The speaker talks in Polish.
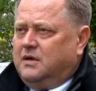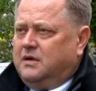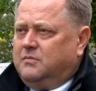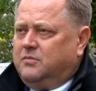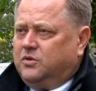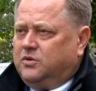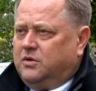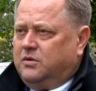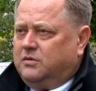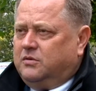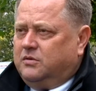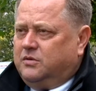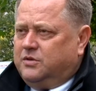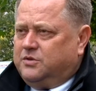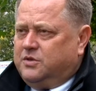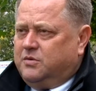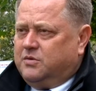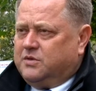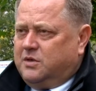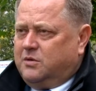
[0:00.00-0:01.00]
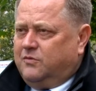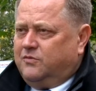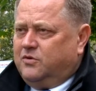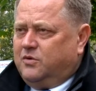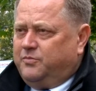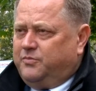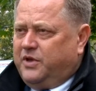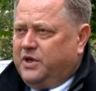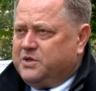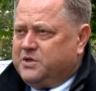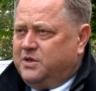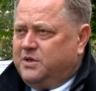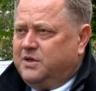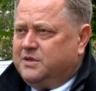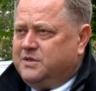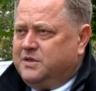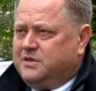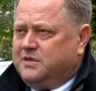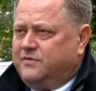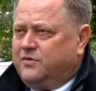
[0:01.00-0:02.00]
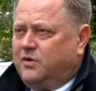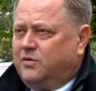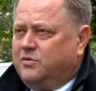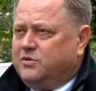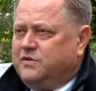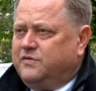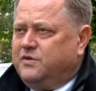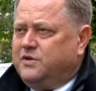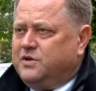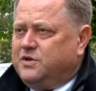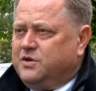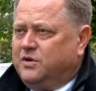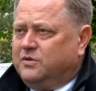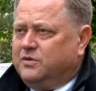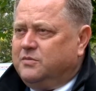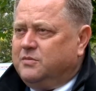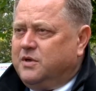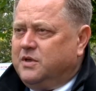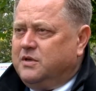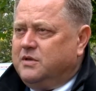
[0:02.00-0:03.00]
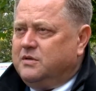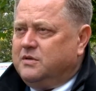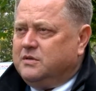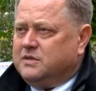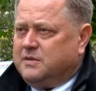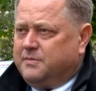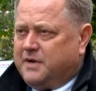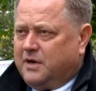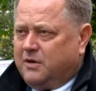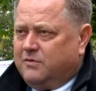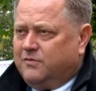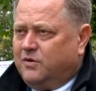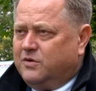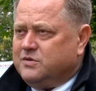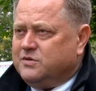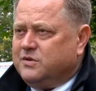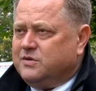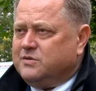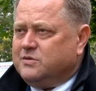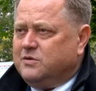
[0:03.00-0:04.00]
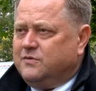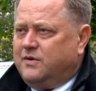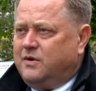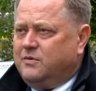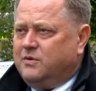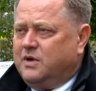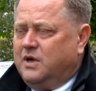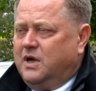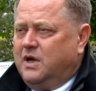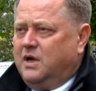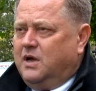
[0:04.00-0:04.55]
no bo to dotyczyło zarówno pierwszej decyzji w roku 90, kiedy zabrano wojsko z Suwałk